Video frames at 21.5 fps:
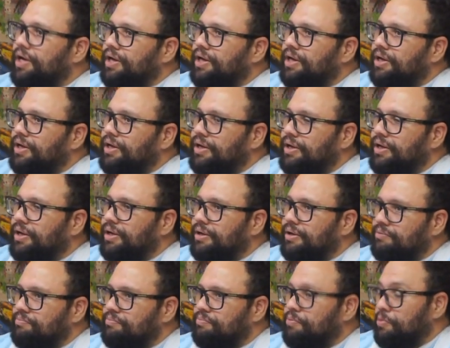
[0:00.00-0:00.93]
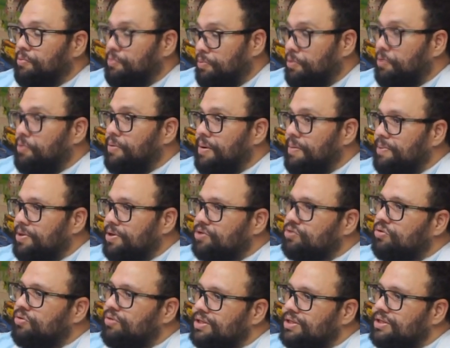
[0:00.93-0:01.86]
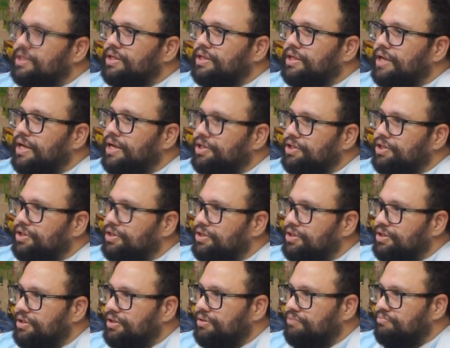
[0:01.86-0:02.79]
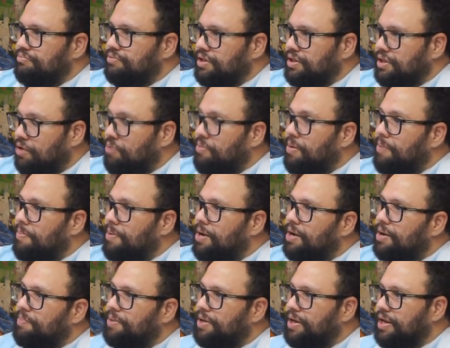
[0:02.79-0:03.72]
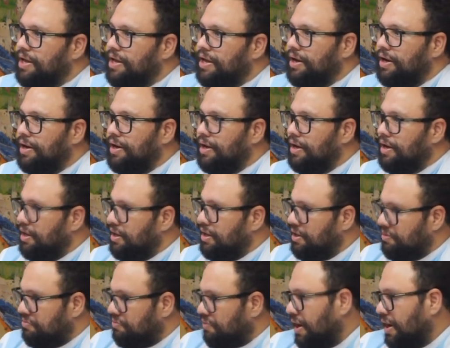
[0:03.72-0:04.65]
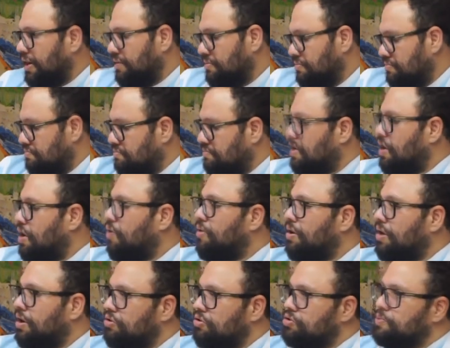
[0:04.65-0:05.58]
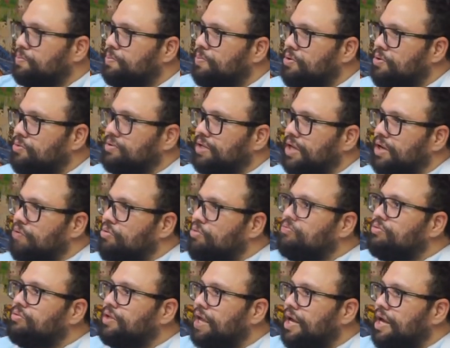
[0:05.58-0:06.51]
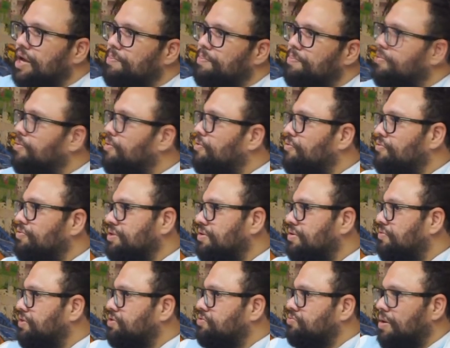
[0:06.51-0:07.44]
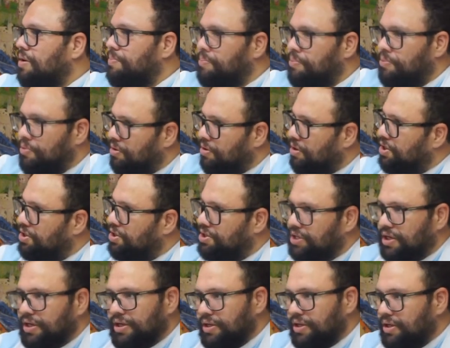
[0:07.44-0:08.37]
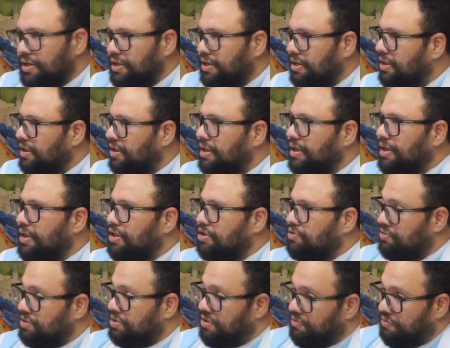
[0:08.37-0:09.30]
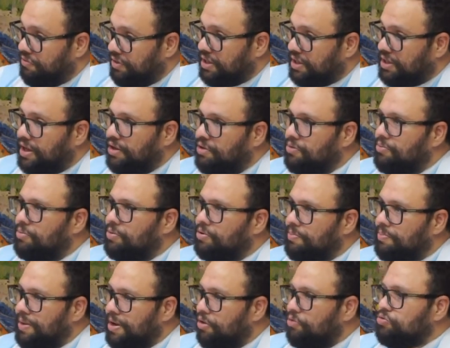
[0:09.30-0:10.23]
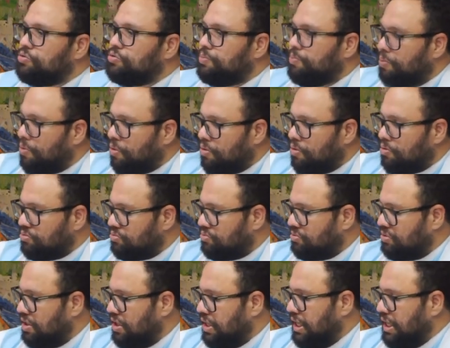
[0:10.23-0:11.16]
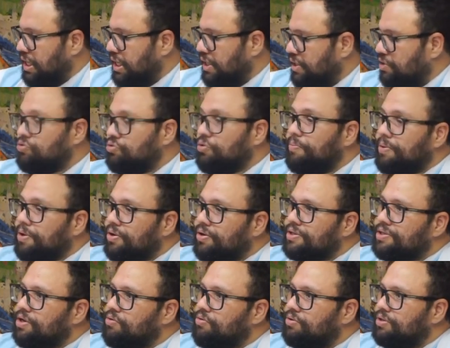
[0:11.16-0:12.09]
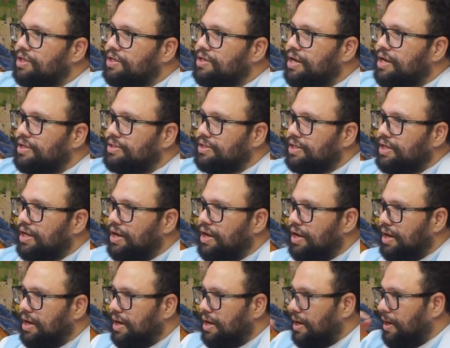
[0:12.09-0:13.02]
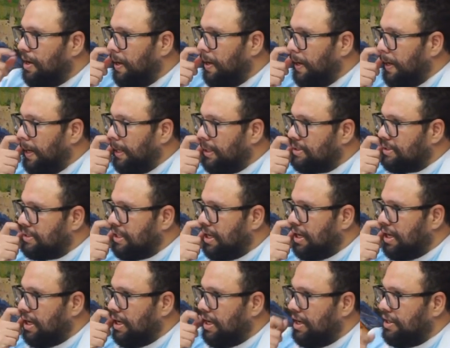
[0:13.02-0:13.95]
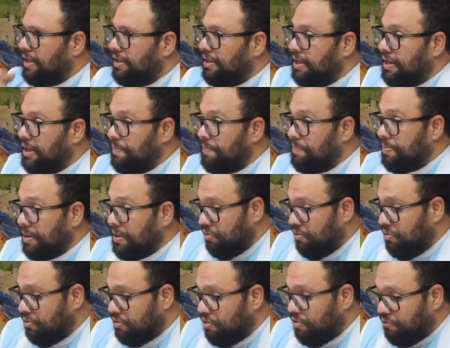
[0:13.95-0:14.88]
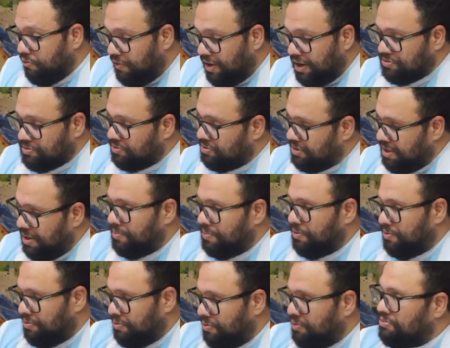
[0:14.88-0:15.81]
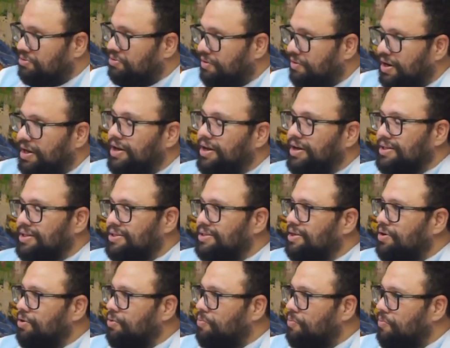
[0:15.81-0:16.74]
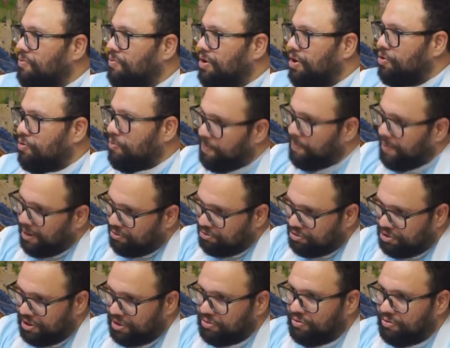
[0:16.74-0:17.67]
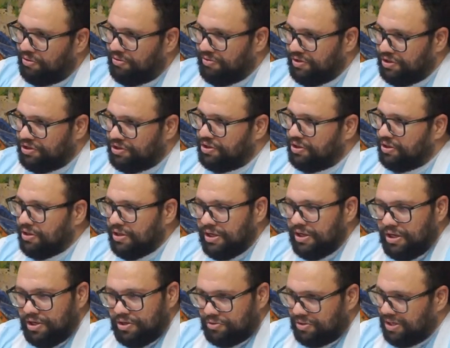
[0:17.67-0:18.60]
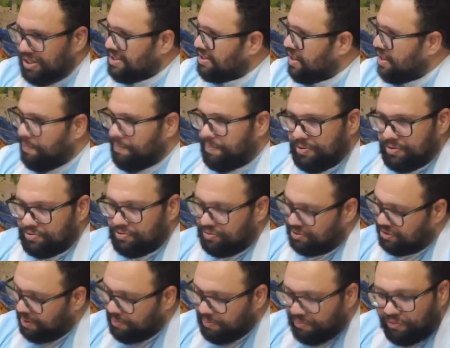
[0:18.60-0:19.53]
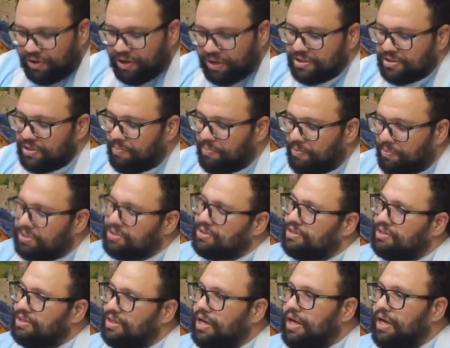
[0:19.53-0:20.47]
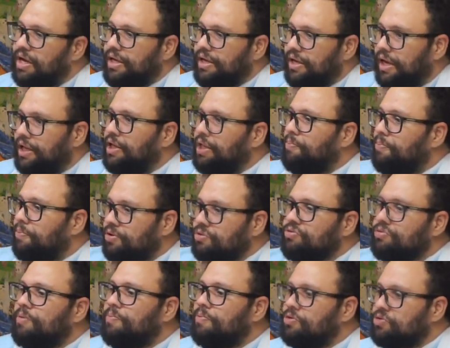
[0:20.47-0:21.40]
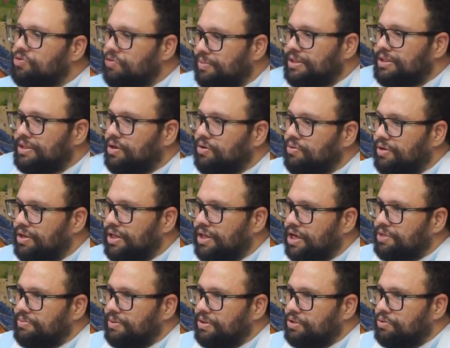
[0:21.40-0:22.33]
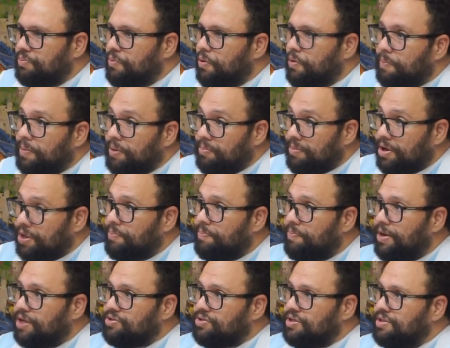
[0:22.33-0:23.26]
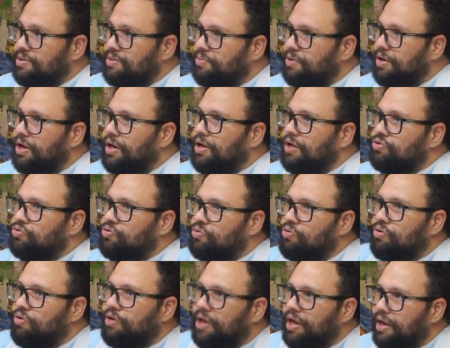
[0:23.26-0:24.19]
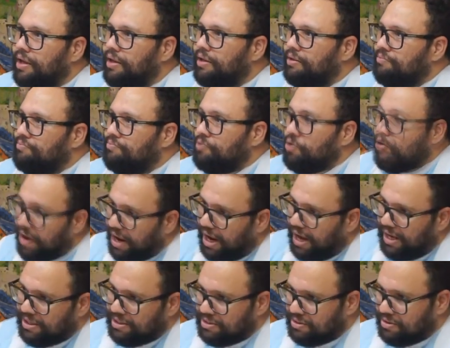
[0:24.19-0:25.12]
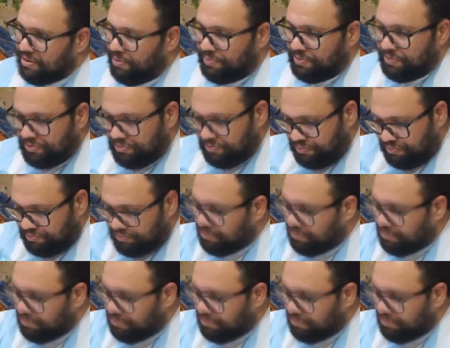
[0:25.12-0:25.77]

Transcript: E para uma pessoa assim, né? De, de, que tá com uma banca pequena e vai galgando aos poucos. Aí com o tempo, ou você faz um aporte ali, se você vê que está indo muito bem aos poucos, e subindo essa, essa, essa linha, né? O que eu faço sempre, o que eu te falei é assim, eu recupero o dinheiro que eu investi. Isso é sempre, isso sempre foi nas apostas. E aí depois eu aposto com mais tranquilidade. Mas o meu primeiro passo é sempre, se eu coloquei mil reais, eu preciso